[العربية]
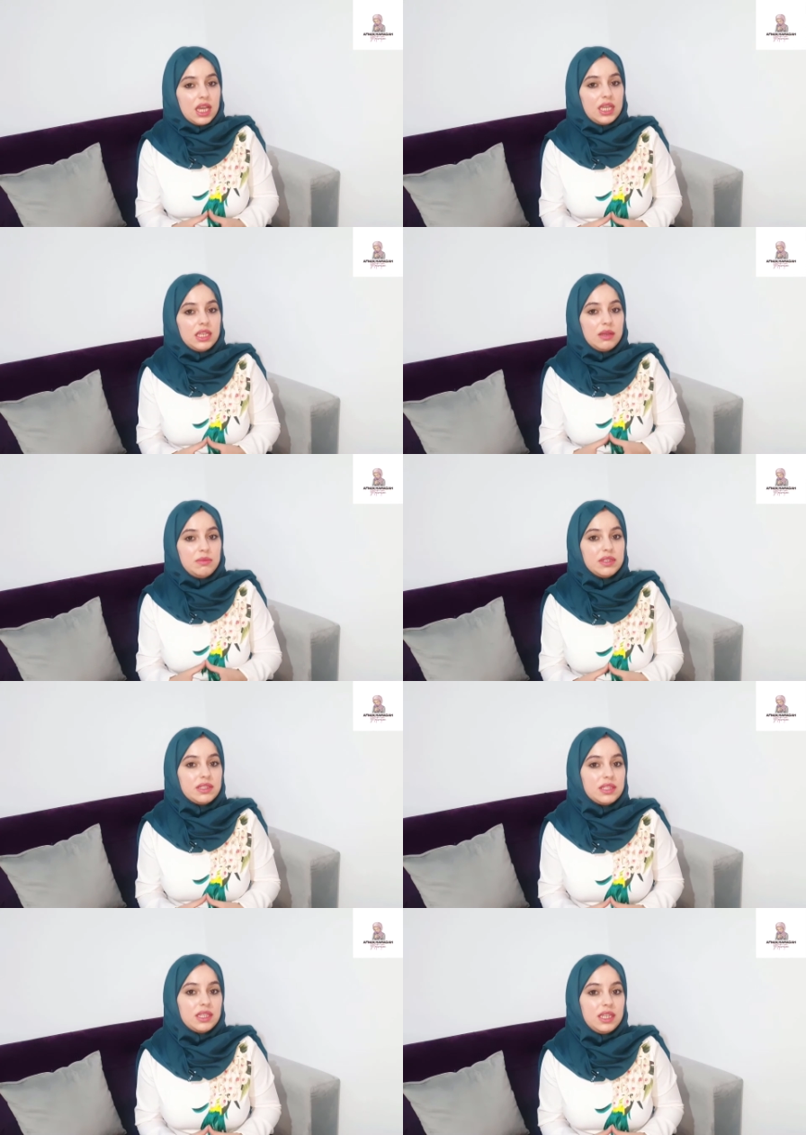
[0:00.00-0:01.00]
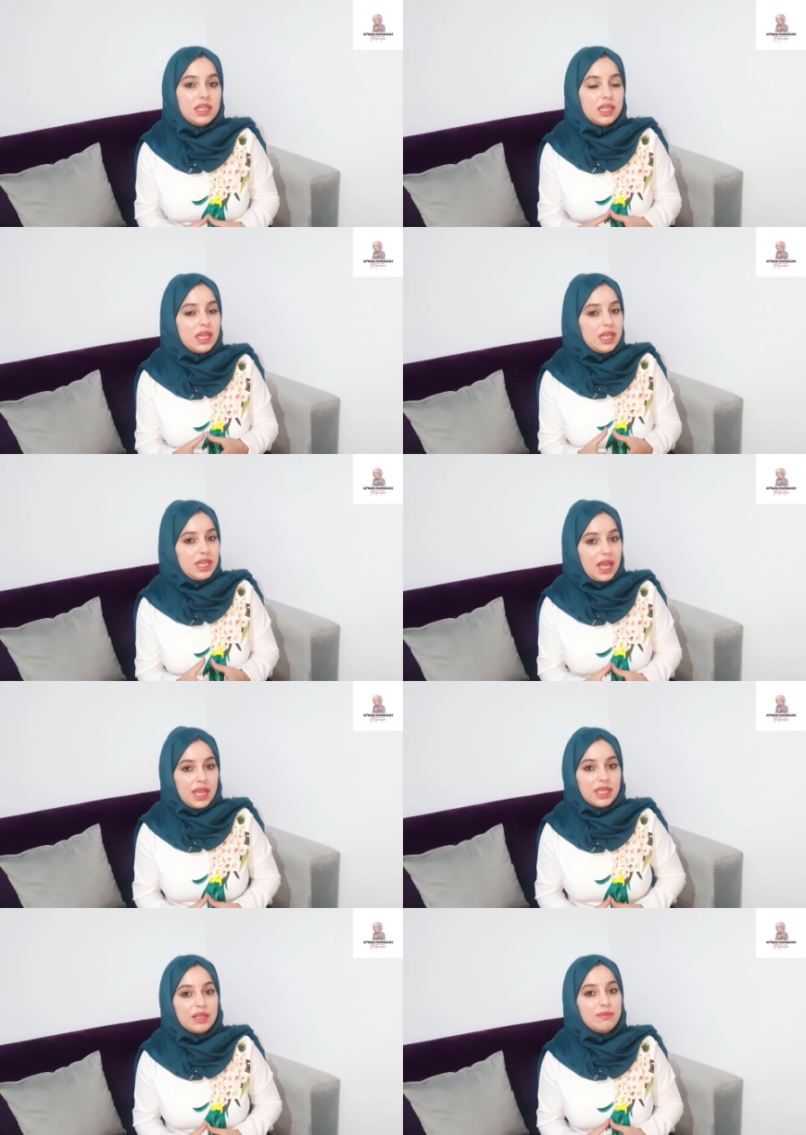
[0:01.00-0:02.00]
هي بتصير
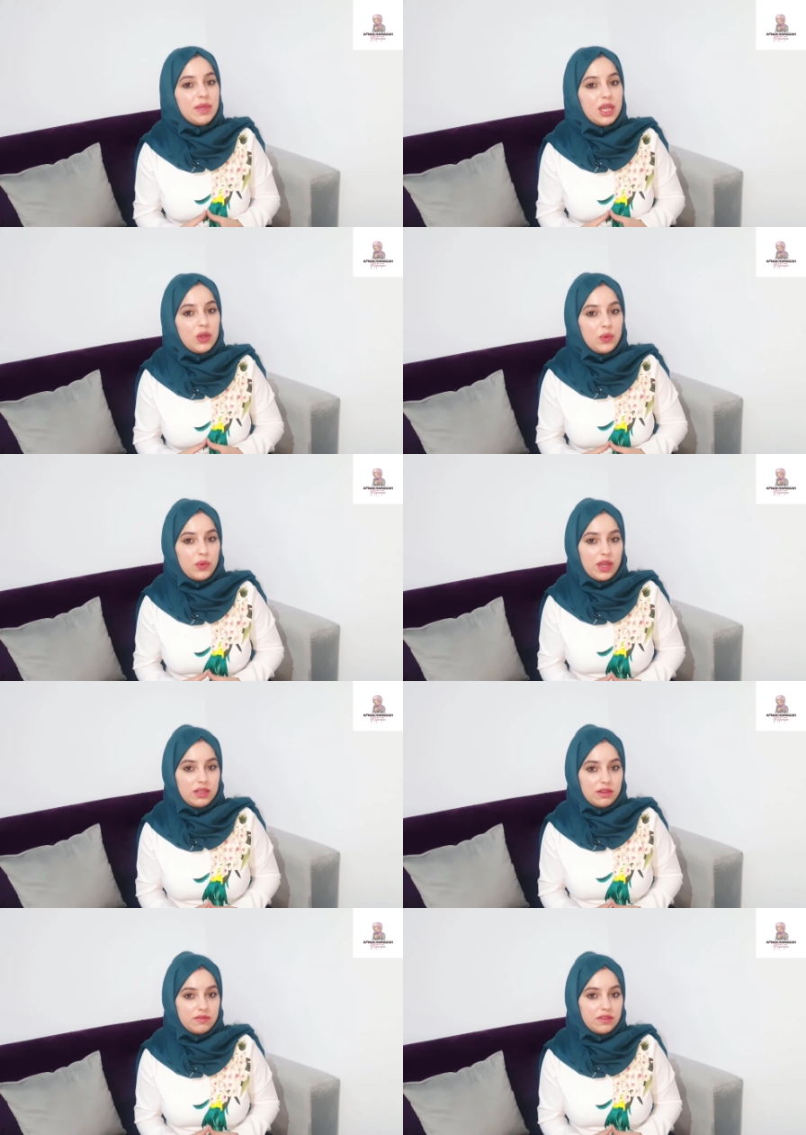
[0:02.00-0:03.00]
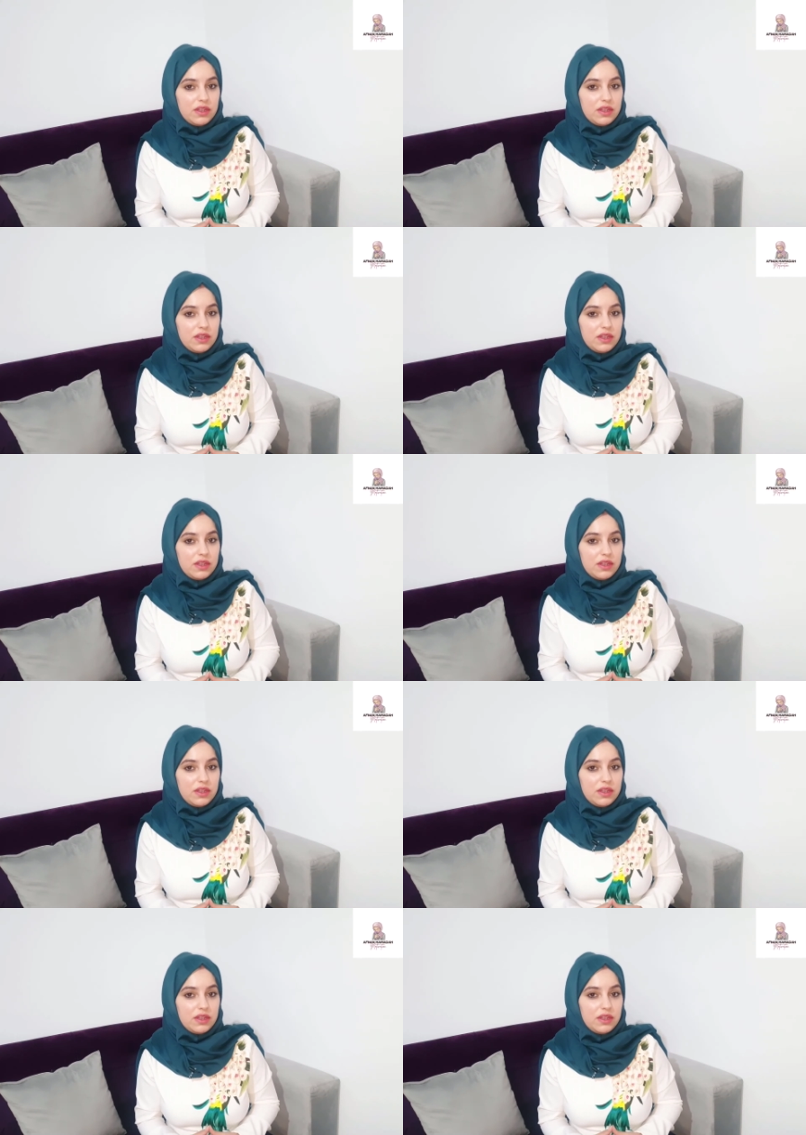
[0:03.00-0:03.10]
لحكمة وهدف